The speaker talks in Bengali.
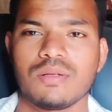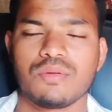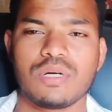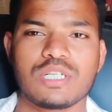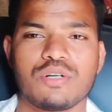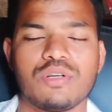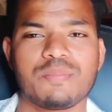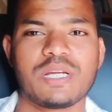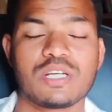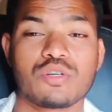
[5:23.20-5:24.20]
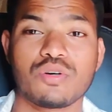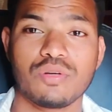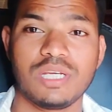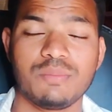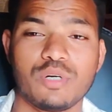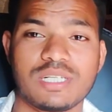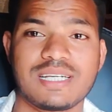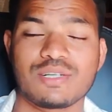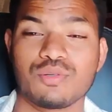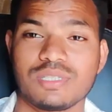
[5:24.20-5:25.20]
তো আশা করি আপনারা সকলেই
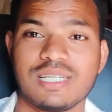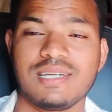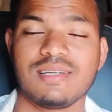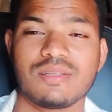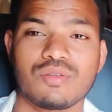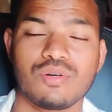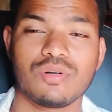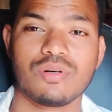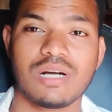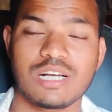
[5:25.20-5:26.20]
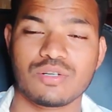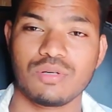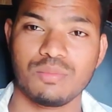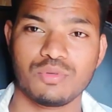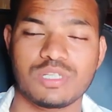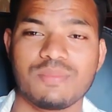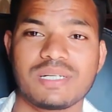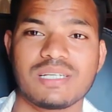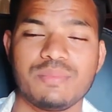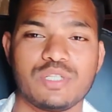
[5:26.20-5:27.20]
বয়সটা শুনছেন তো আসলে বুঝতে
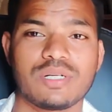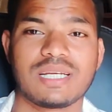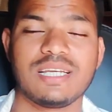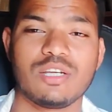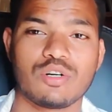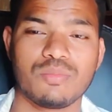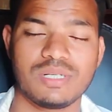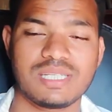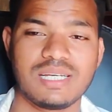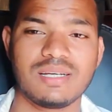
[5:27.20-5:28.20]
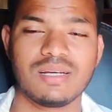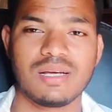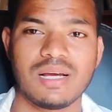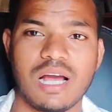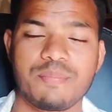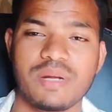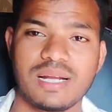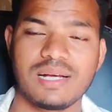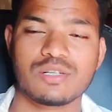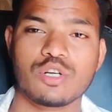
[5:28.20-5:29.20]
পারছেন বিষয়টা কি রকম হয়েছে
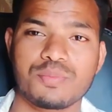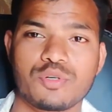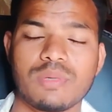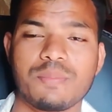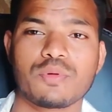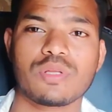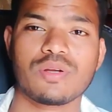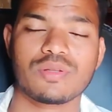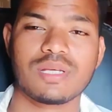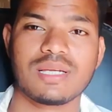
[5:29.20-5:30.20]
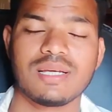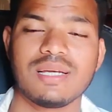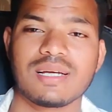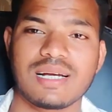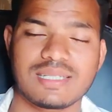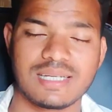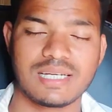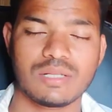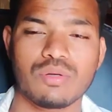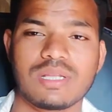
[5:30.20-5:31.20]
আপনারা সব সময় প্রতারকদের কাছ
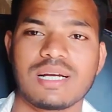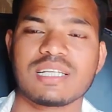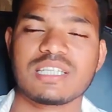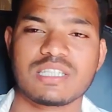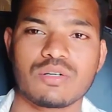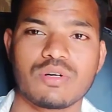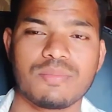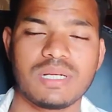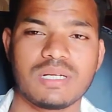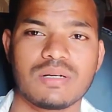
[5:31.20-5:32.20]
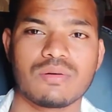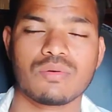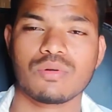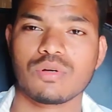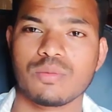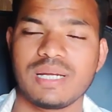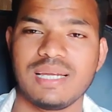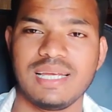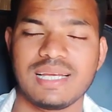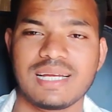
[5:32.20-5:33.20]
থেকে দূরে থাকার চেষ্টা করবেন কোনো রকমের
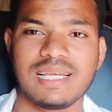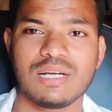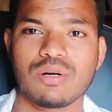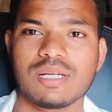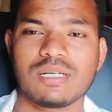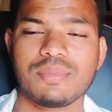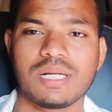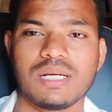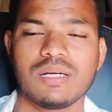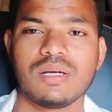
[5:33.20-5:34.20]
লিঙ্কে ক্লিক করা যাবে না